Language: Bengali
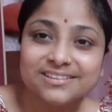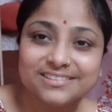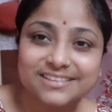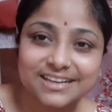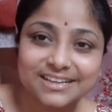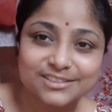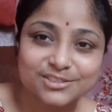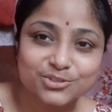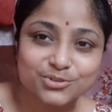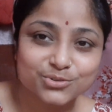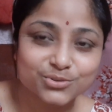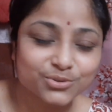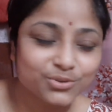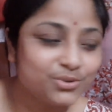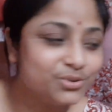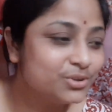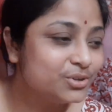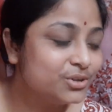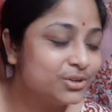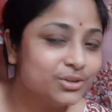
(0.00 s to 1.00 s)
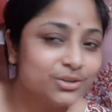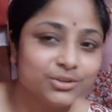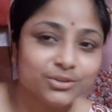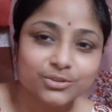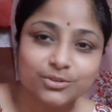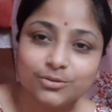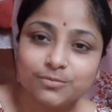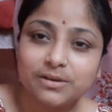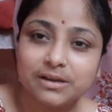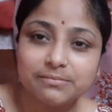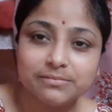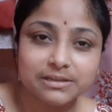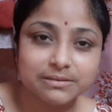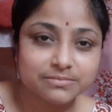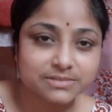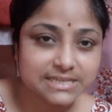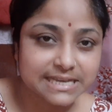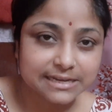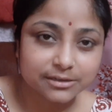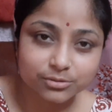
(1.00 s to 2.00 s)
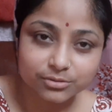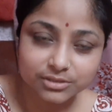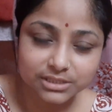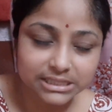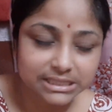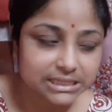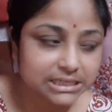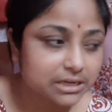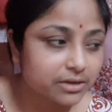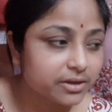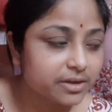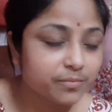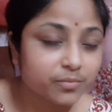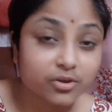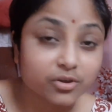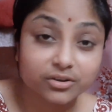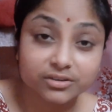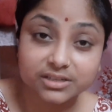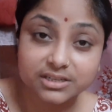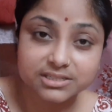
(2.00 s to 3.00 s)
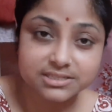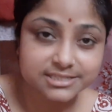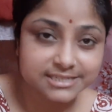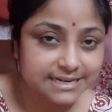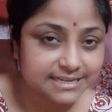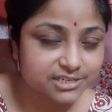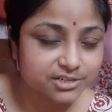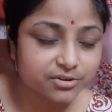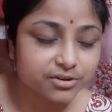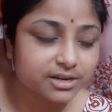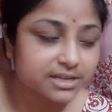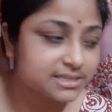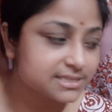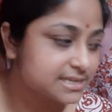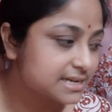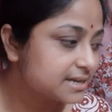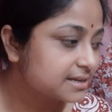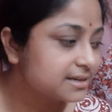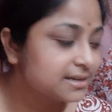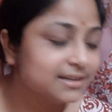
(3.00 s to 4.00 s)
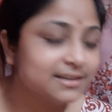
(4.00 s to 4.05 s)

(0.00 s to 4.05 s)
তার জন্য তো ভাবলাম যে এখন থেকে না হয় ব্লগটা স্টার্ট করা যাক